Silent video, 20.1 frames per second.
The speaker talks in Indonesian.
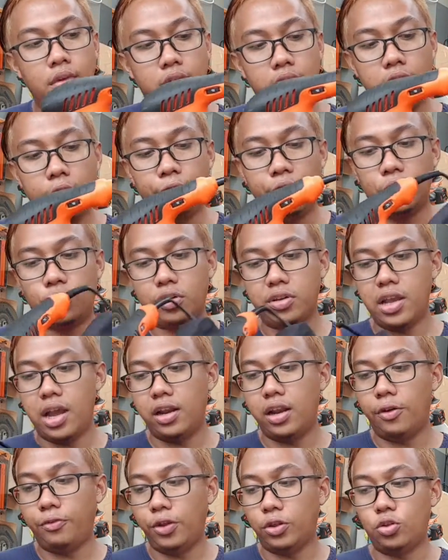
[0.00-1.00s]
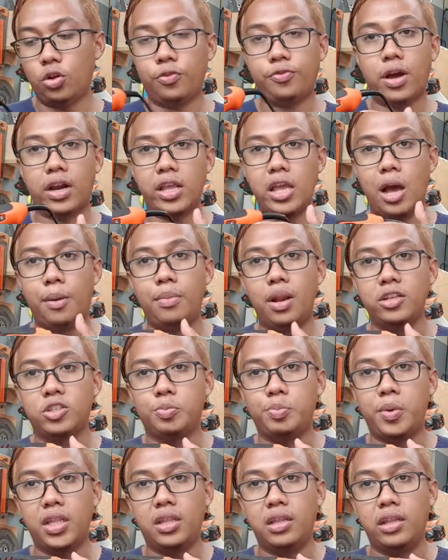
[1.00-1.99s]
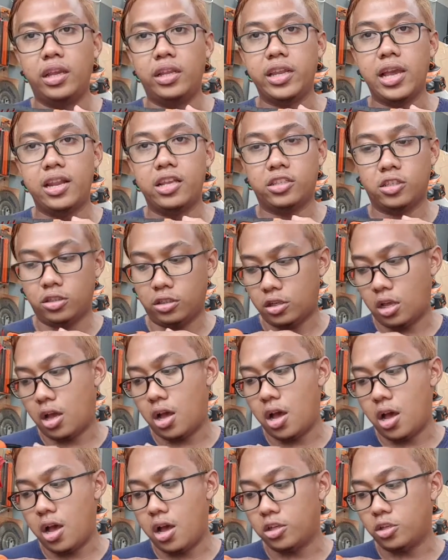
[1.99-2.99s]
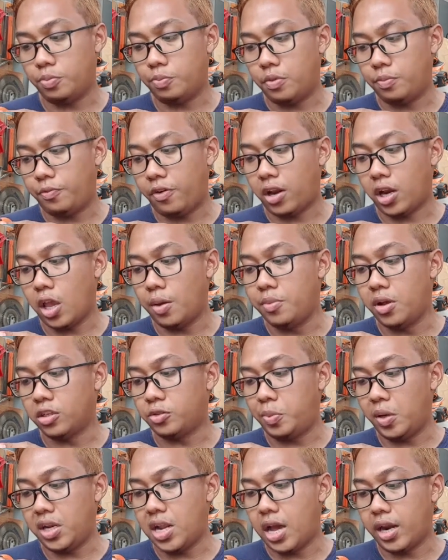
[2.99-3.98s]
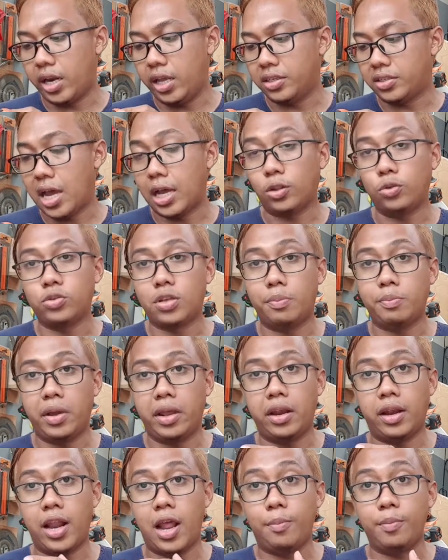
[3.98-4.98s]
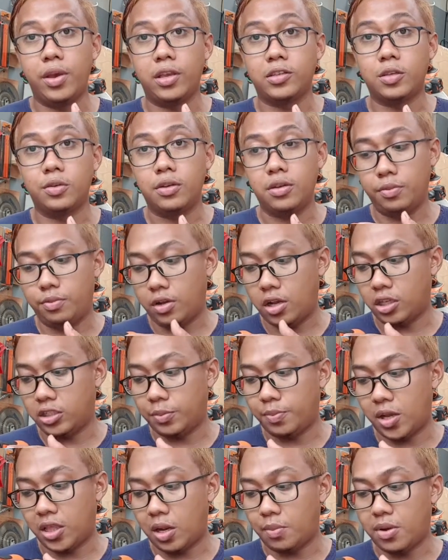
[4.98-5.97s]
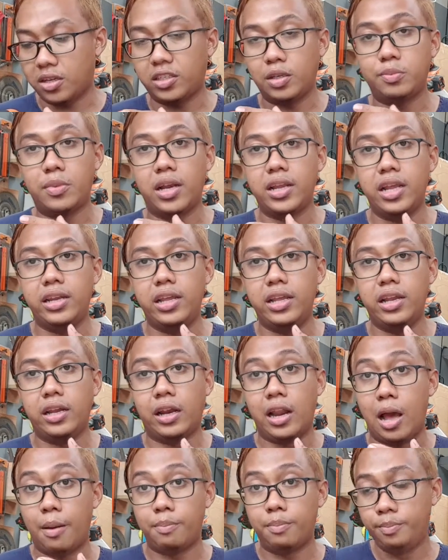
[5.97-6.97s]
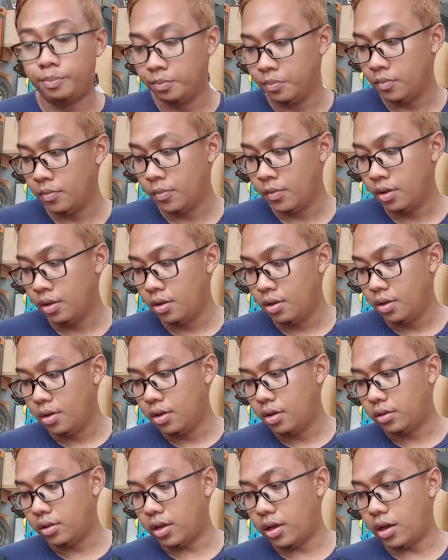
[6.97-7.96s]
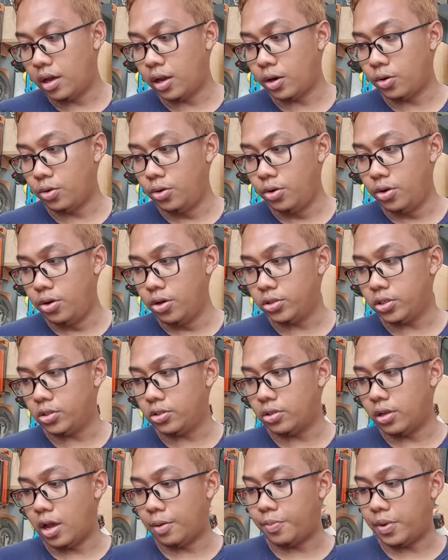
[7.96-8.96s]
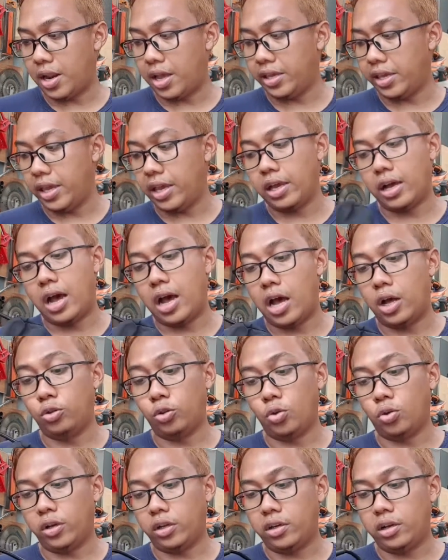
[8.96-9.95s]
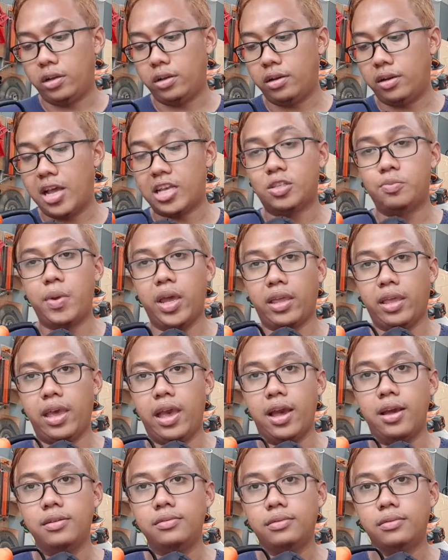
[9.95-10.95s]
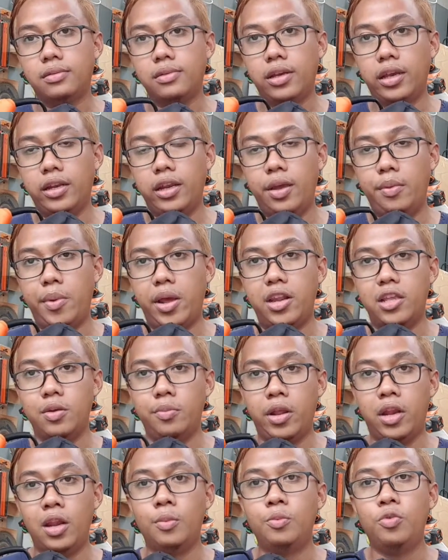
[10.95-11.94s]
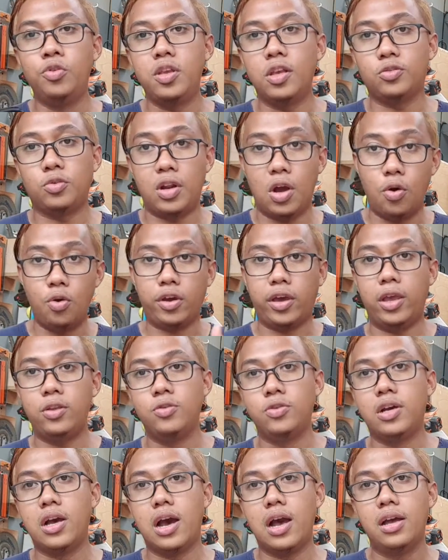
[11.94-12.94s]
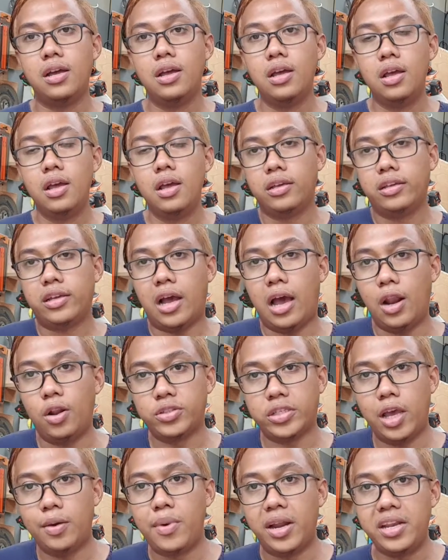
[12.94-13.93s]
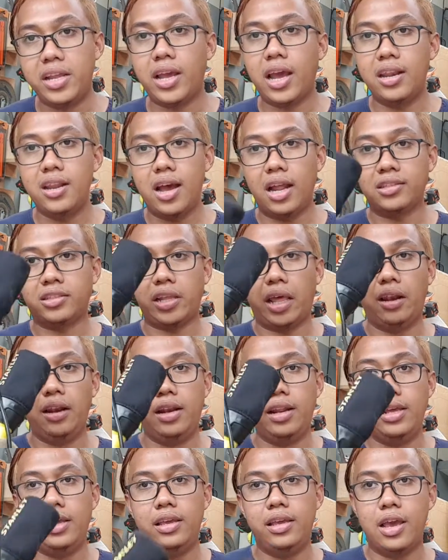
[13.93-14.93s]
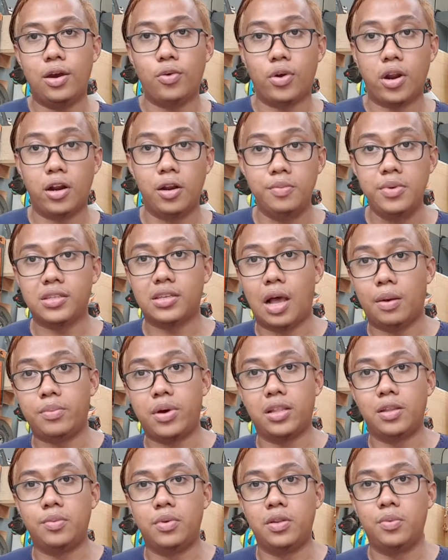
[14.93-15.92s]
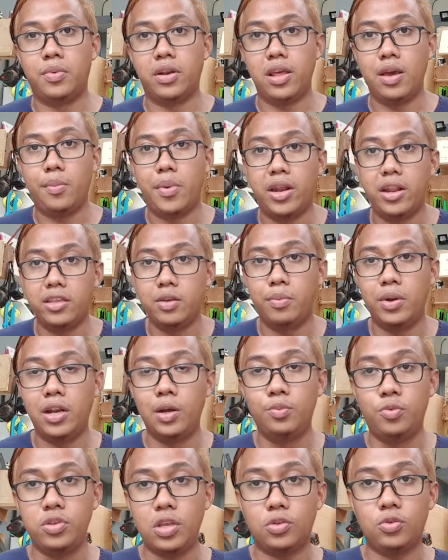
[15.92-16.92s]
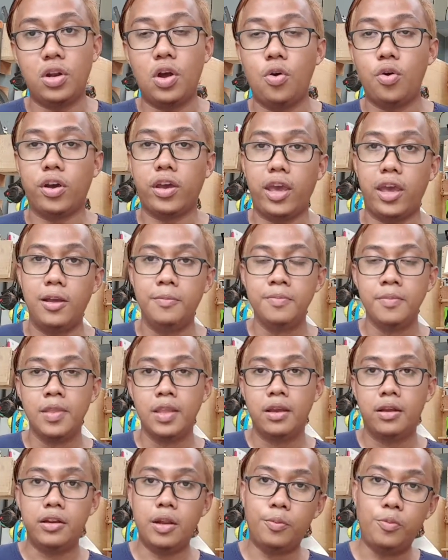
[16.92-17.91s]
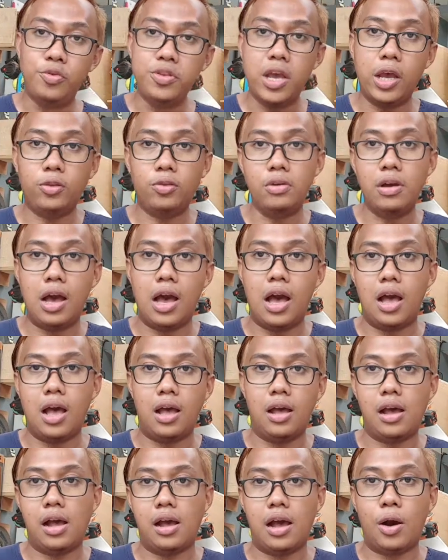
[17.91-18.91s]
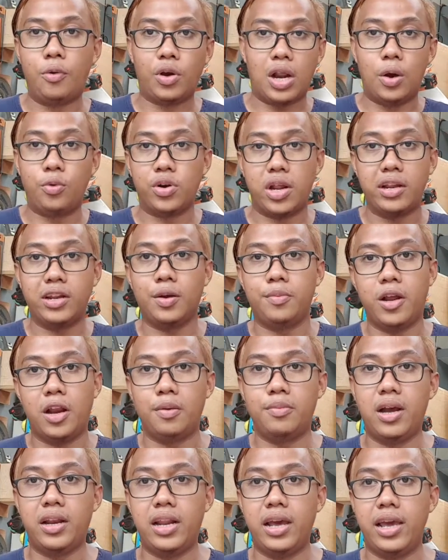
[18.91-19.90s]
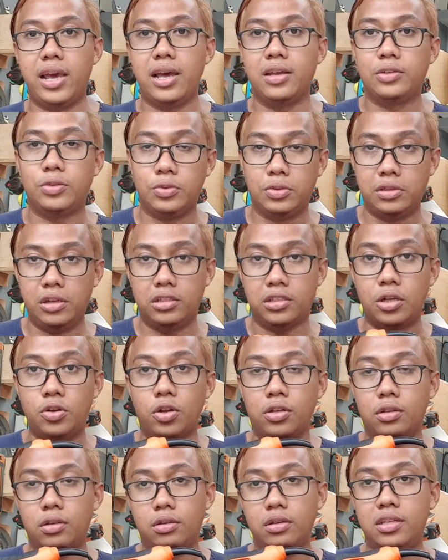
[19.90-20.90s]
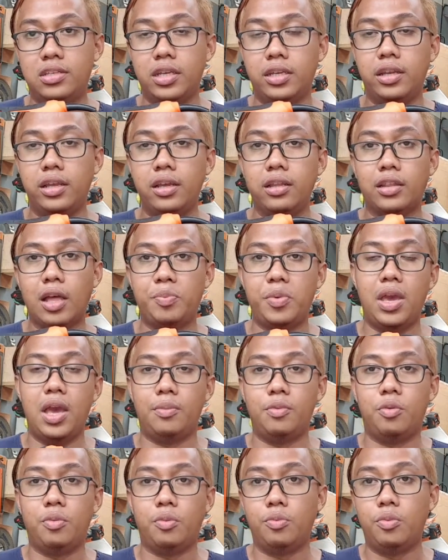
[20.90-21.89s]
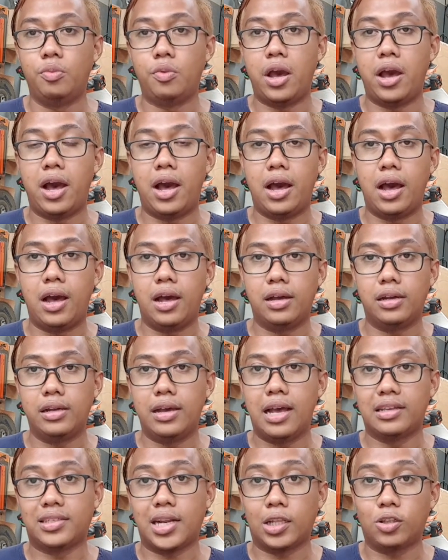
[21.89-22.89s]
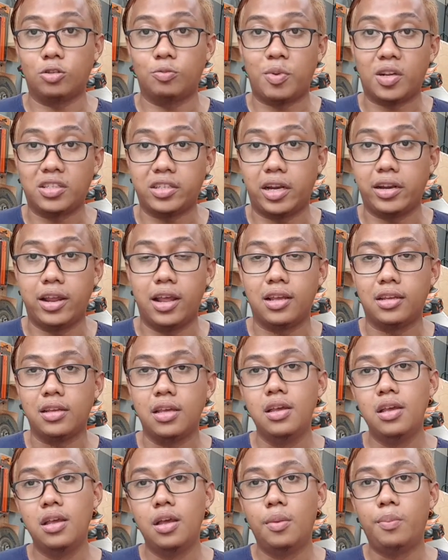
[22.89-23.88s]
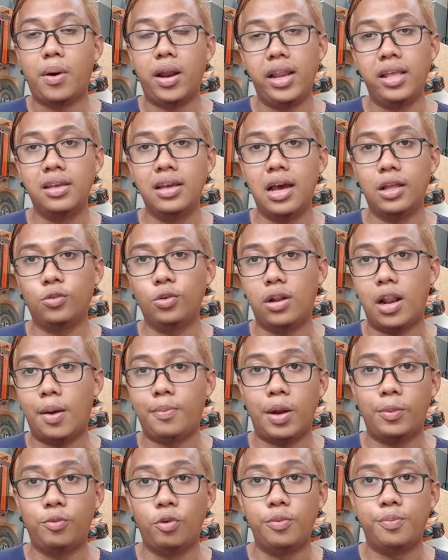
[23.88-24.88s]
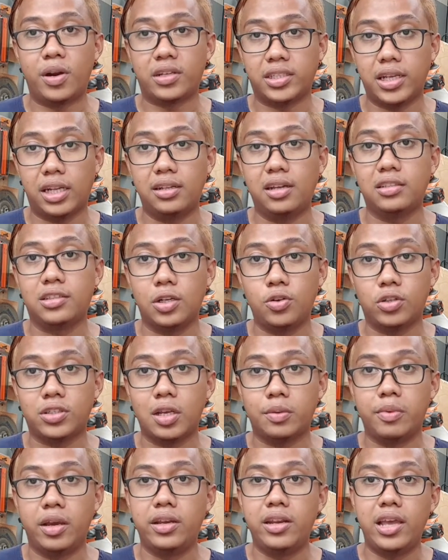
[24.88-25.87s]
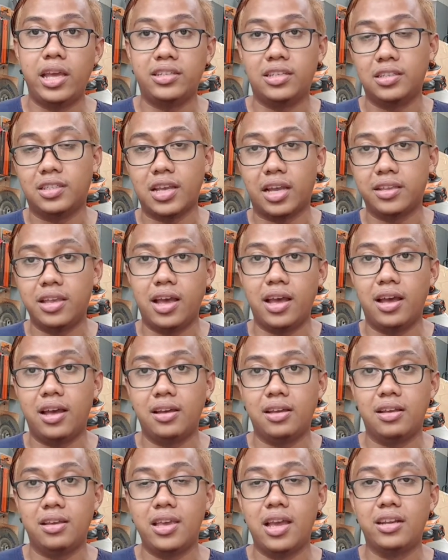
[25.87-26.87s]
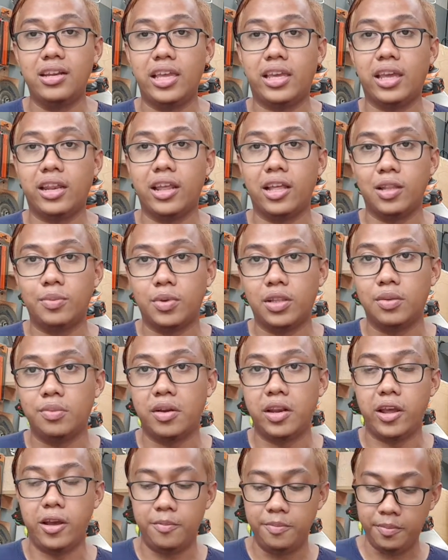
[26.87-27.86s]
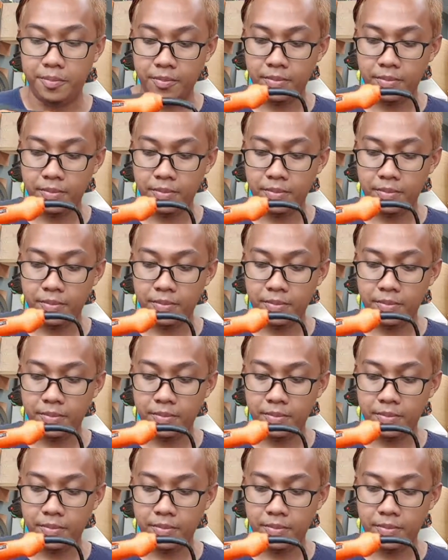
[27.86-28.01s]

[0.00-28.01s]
Dia fiturnya ada fitur variable speed. Ini ada uh, variable speed dari 1 sampai 6 ya. Kecepatan maksimalnya di 6. Terus apalagi uh, eh, untuk dashbacknya ini manajemen debunya sudah oke okay juga. Kalau saya bandingkan dengan Stanley ya kurang lebih sama teman-teman ya. Manajemen debunya sudah oke. Okay debunya itu nggak aura auran kemana-mana ya disedot di sini tapi eh, ya nggak uh, 100% ya paling nggak 80% disedot sama ini sisanya ya dikit ya teman-teman ya